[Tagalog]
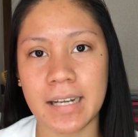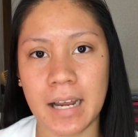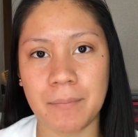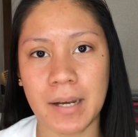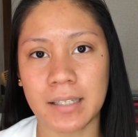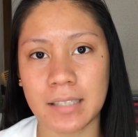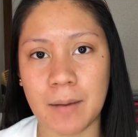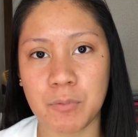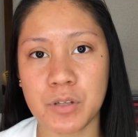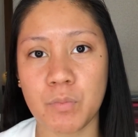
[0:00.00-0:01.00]
na kapag
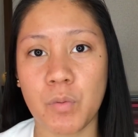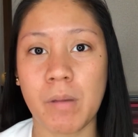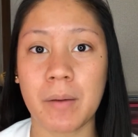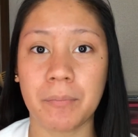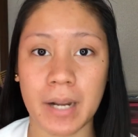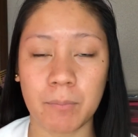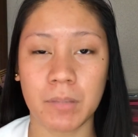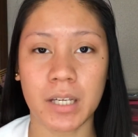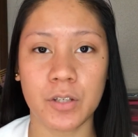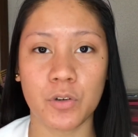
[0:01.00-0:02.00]
tapos mo mag-prep
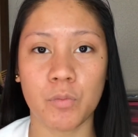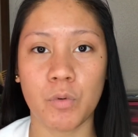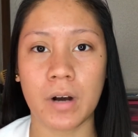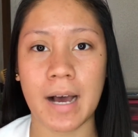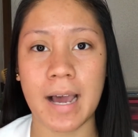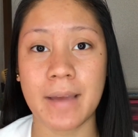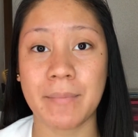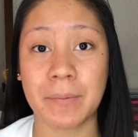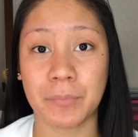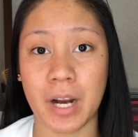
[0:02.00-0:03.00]
ng iyong muka ay
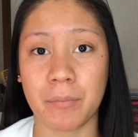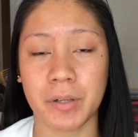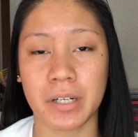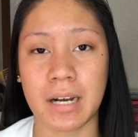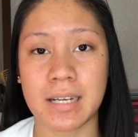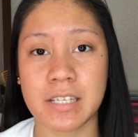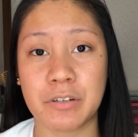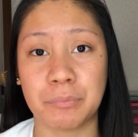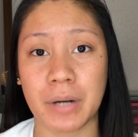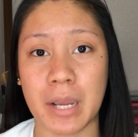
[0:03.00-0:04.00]
mag-primer ka
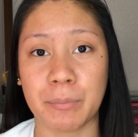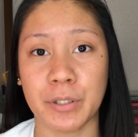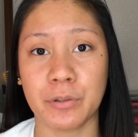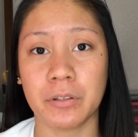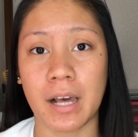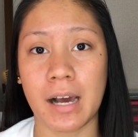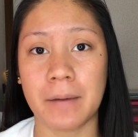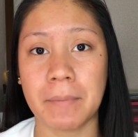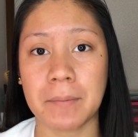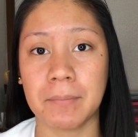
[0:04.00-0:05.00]
kasi yung primer yung
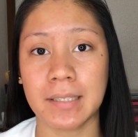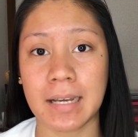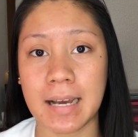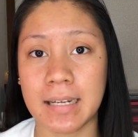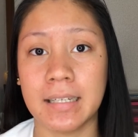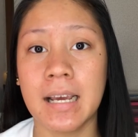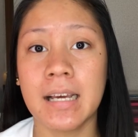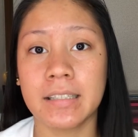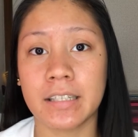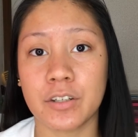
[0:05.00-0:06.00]
nakakapagpatagal
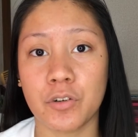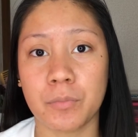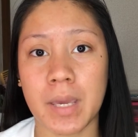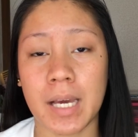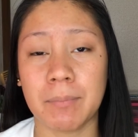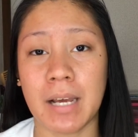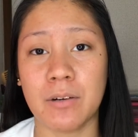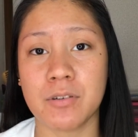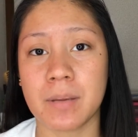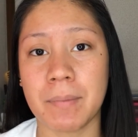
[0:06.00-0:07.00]
ng iyong makeup
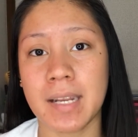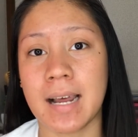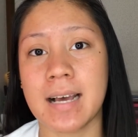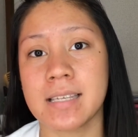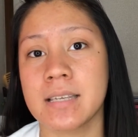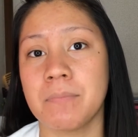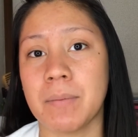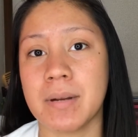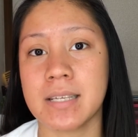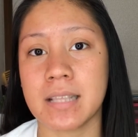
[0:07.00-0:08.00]
lalo sa Pinas,
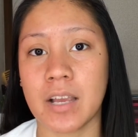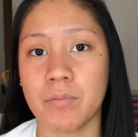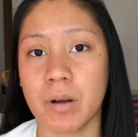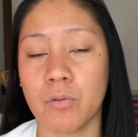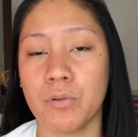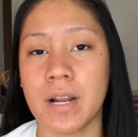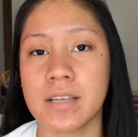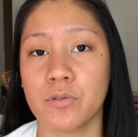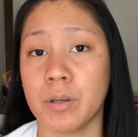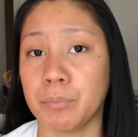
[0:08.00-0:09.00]
mabilis tayong maghula
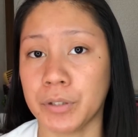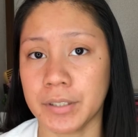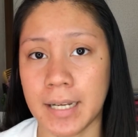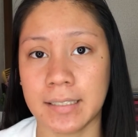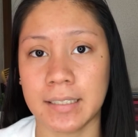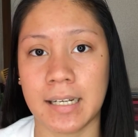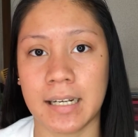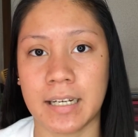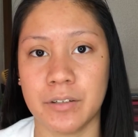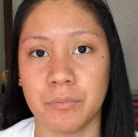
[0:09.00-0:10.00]
so importante
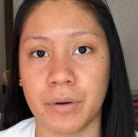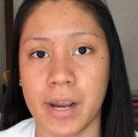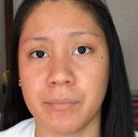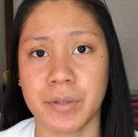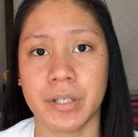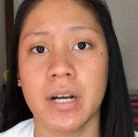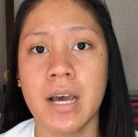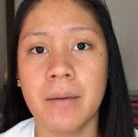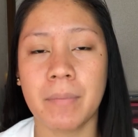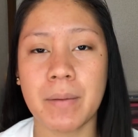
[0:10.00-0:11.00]
talaga yung primer.
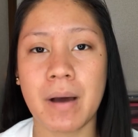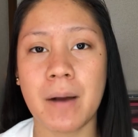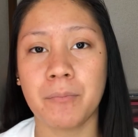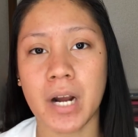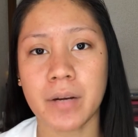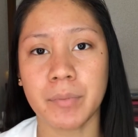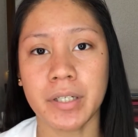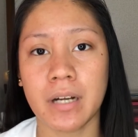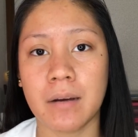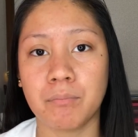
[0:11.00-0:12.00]
May mga
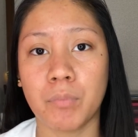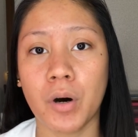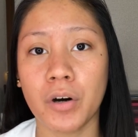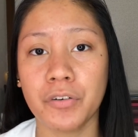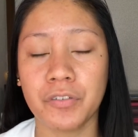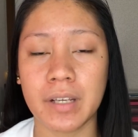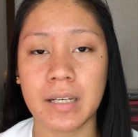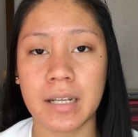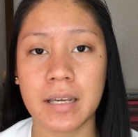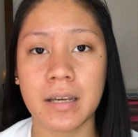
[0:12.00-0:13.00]
primer na pore
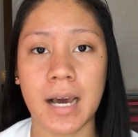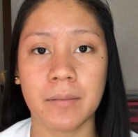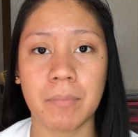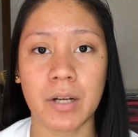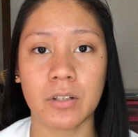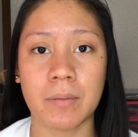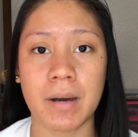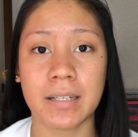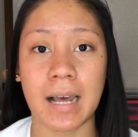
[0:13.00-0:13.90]
filling at meron namang